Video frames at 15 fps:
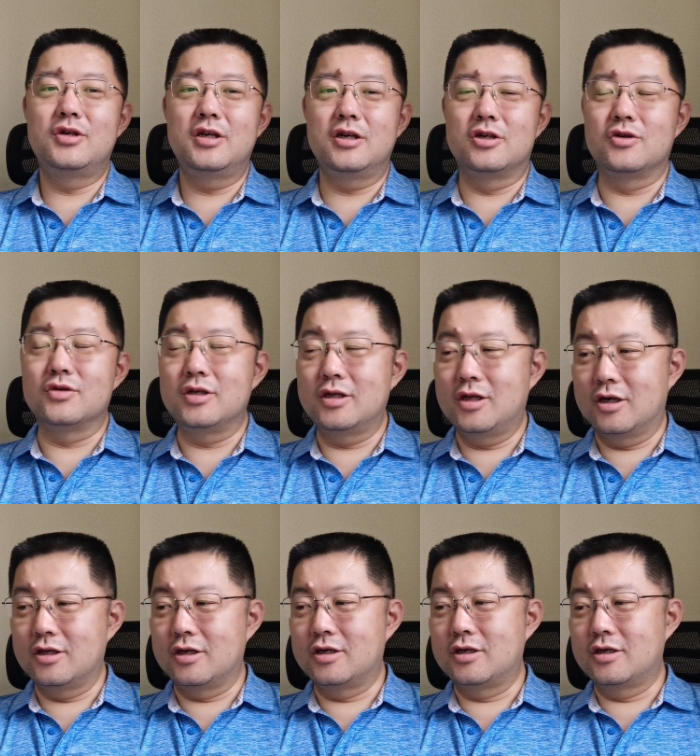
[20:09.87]
说这个手机
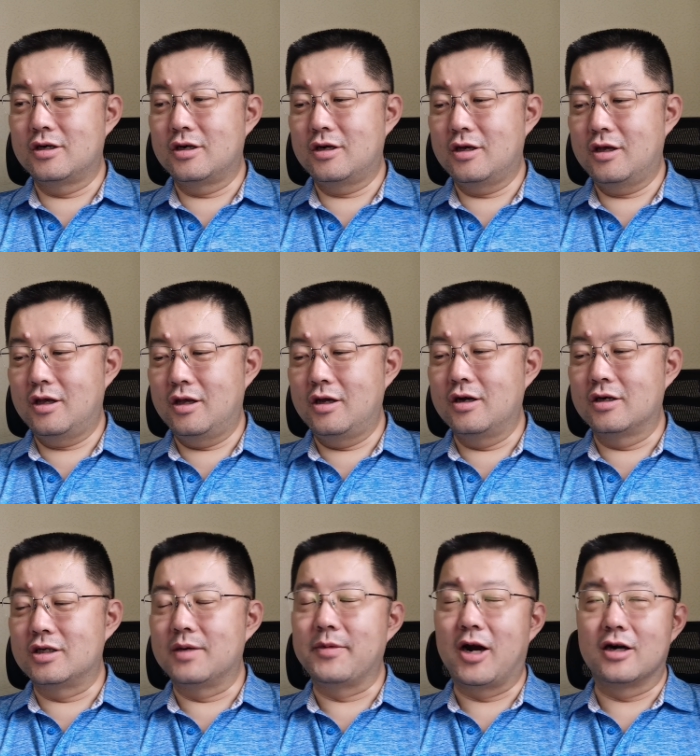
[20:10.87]
到底是一
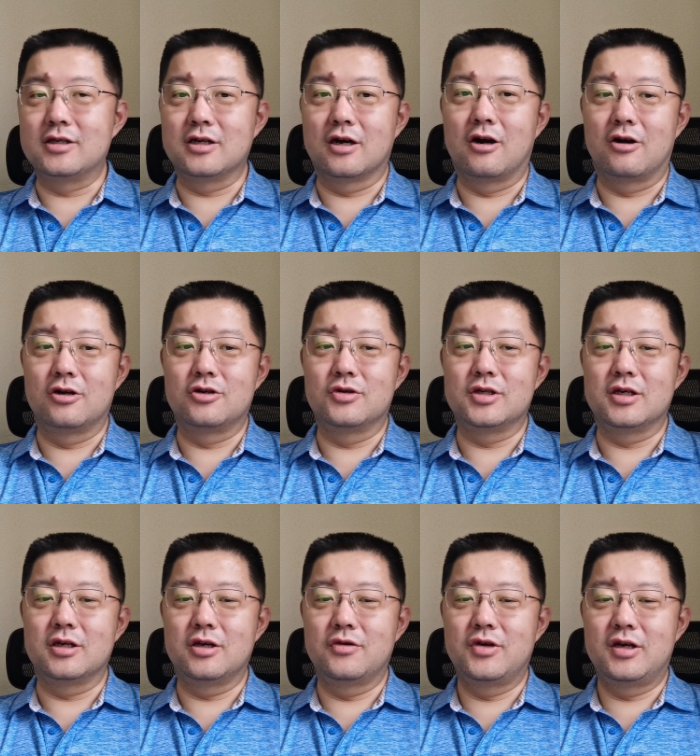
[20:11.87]
个什么样型号的手
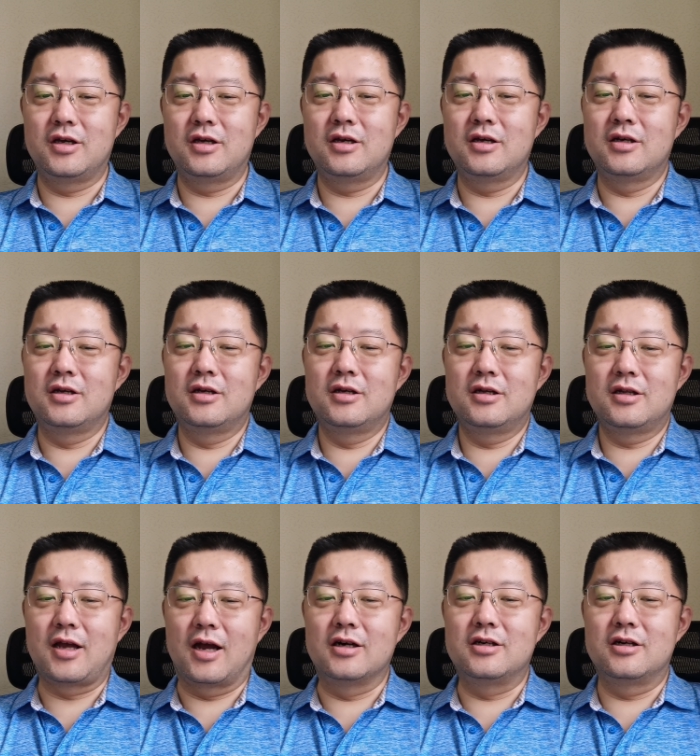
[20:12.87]
机，因为
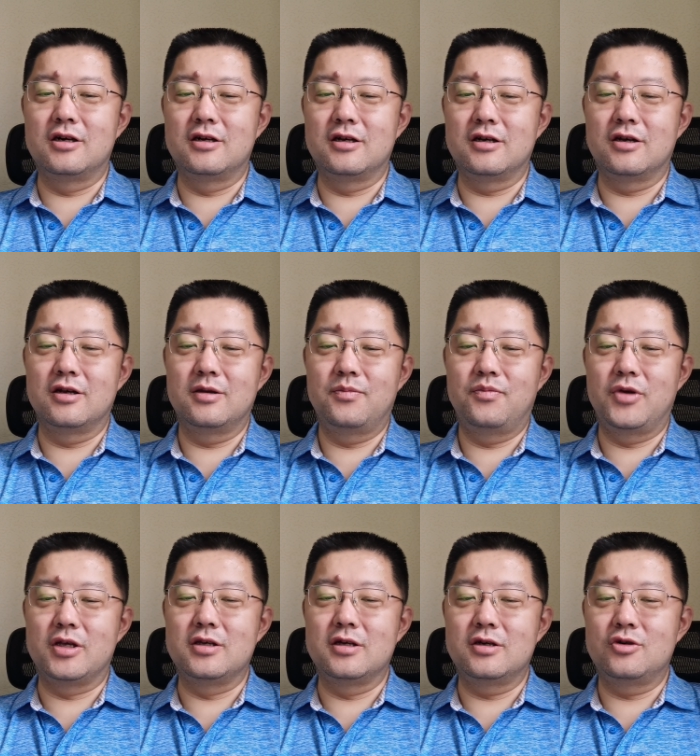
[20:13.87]
大家知道这个
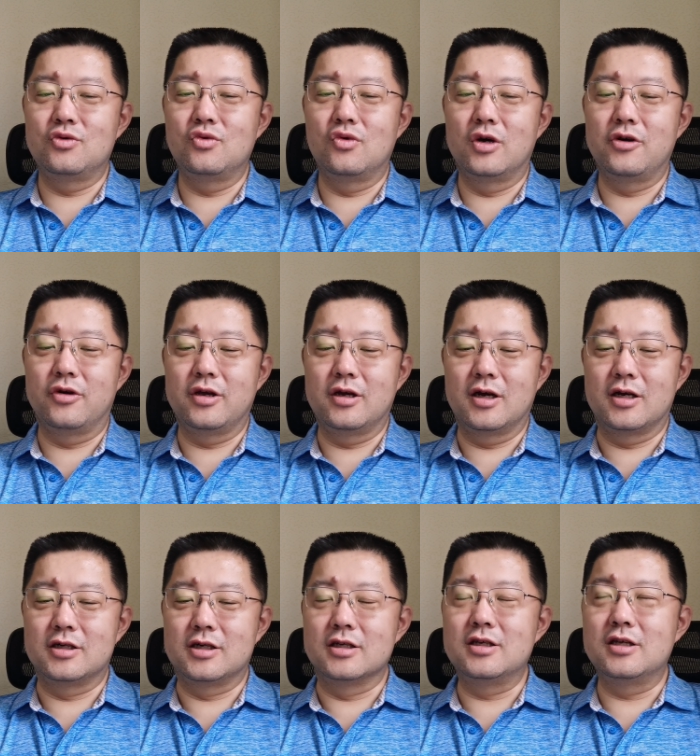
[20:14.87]
北京中国有一个
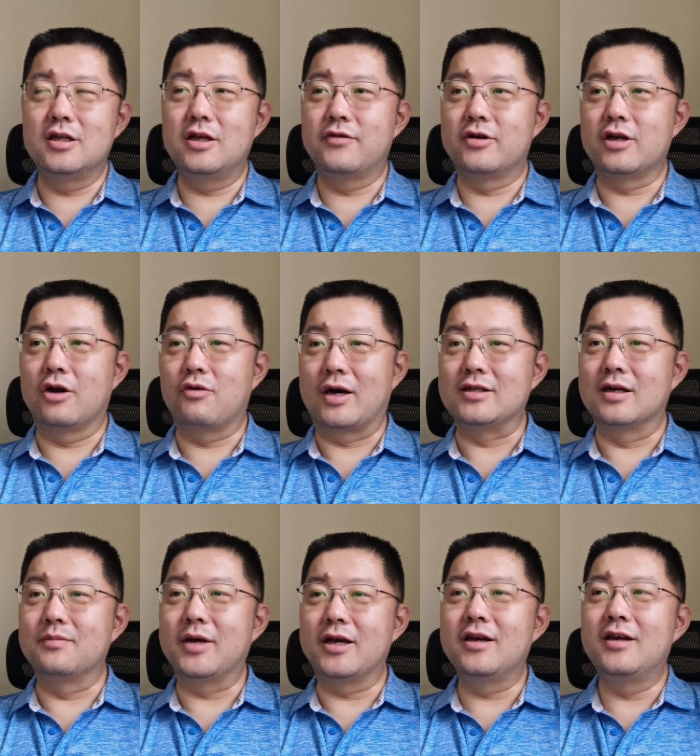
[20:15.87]
很神奇的地方叫华
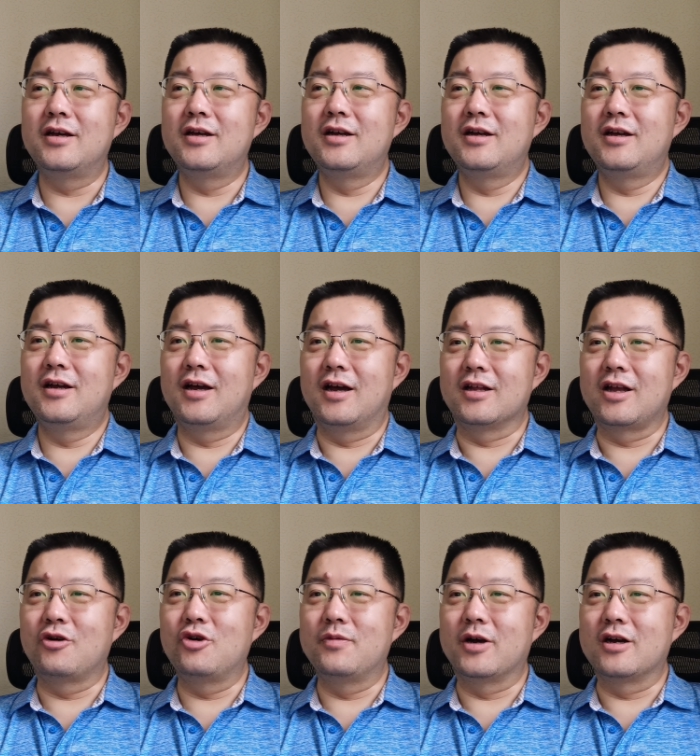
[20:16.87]
强北。哎，
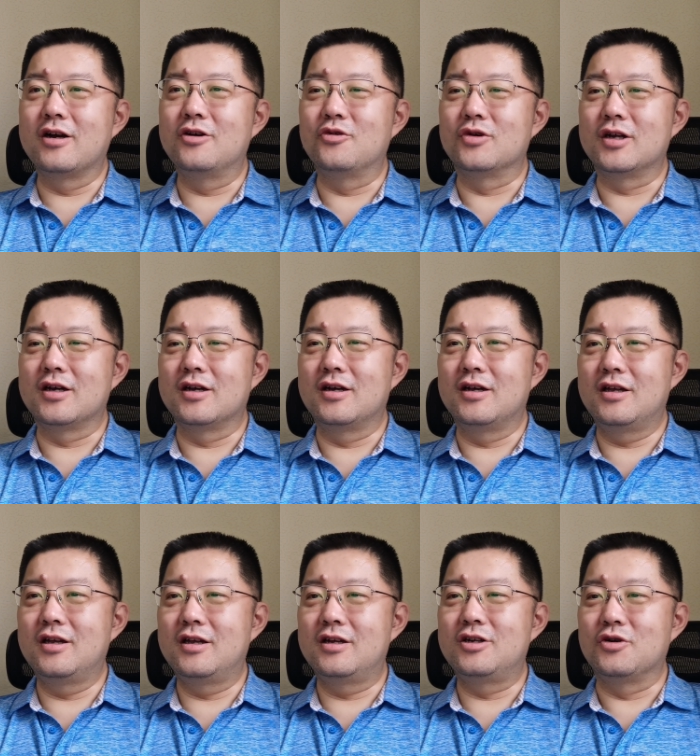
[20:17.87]
他会把各种这
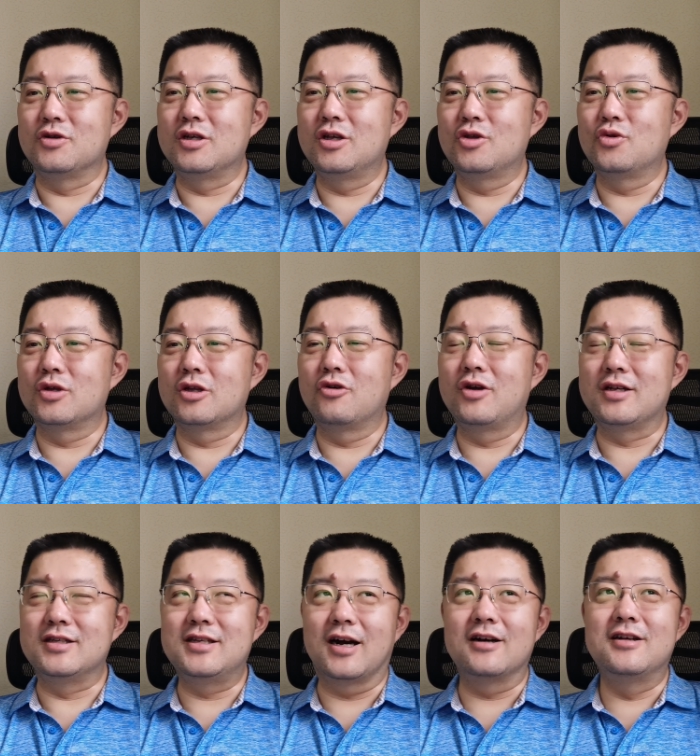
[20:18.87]
个手机做的都
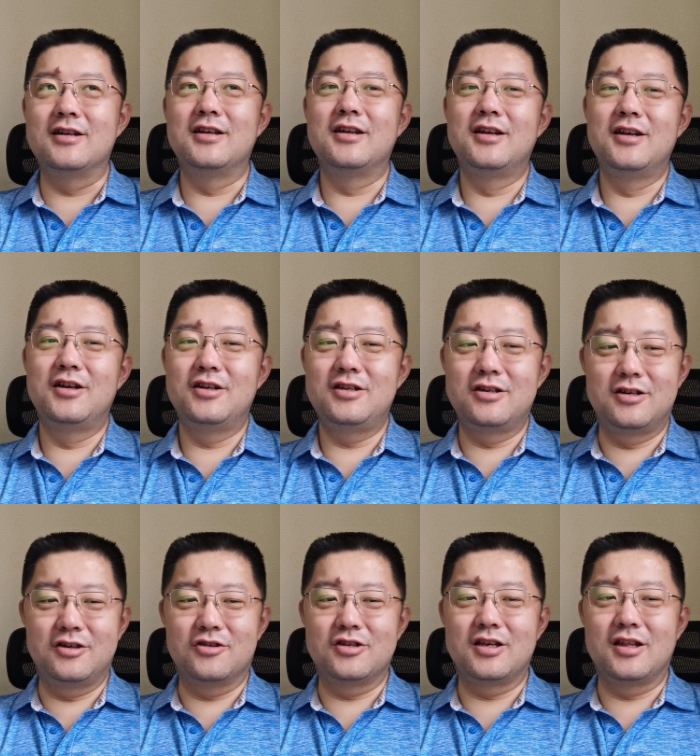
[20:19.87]
很像，就
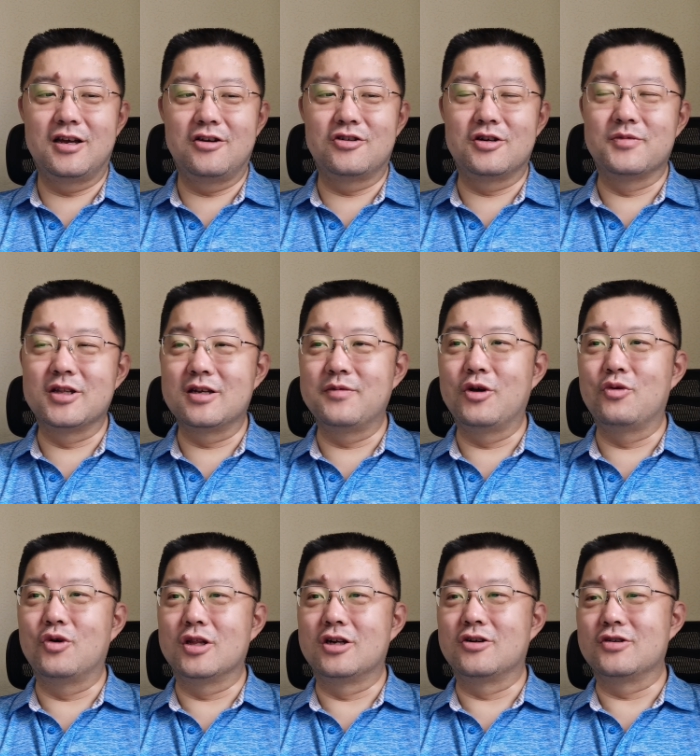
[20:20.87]
是有现在有什么特别
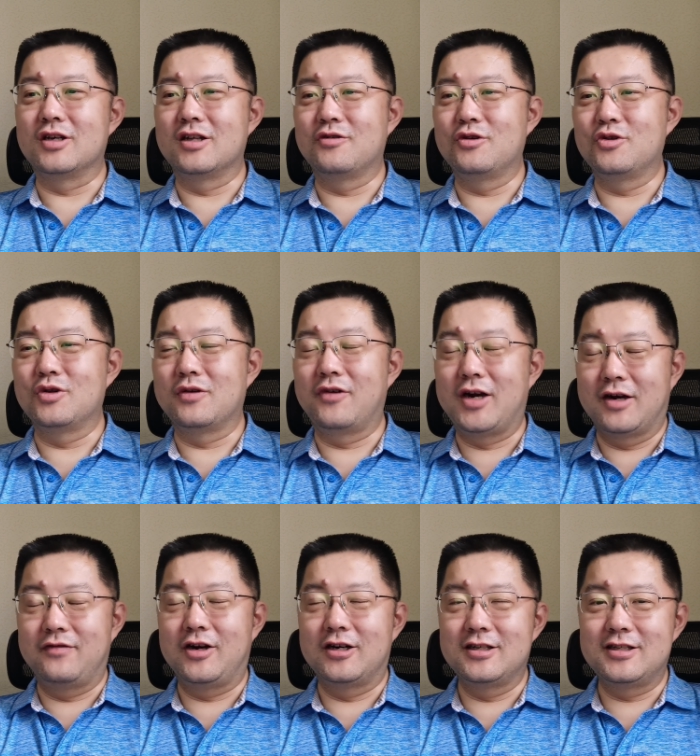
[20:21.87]
火的手机，他会做的非
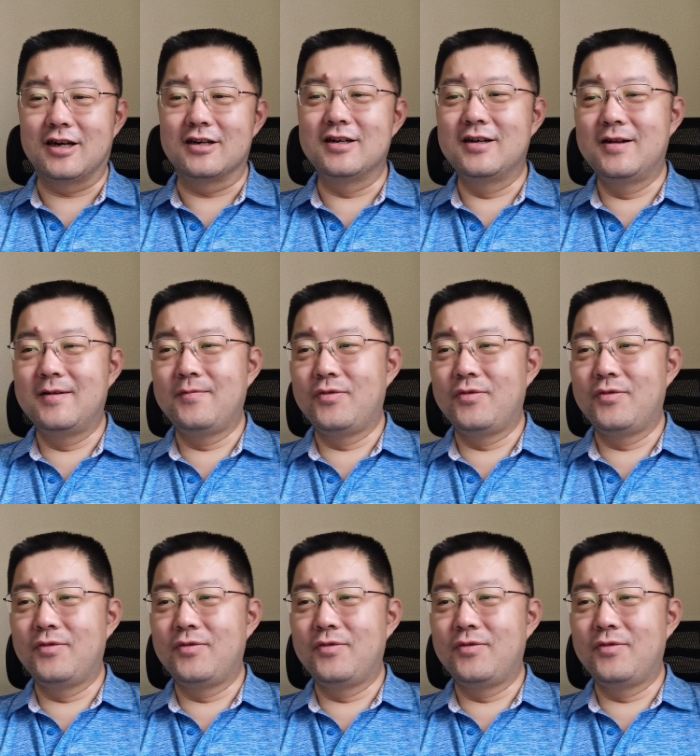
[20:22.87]
常非常像。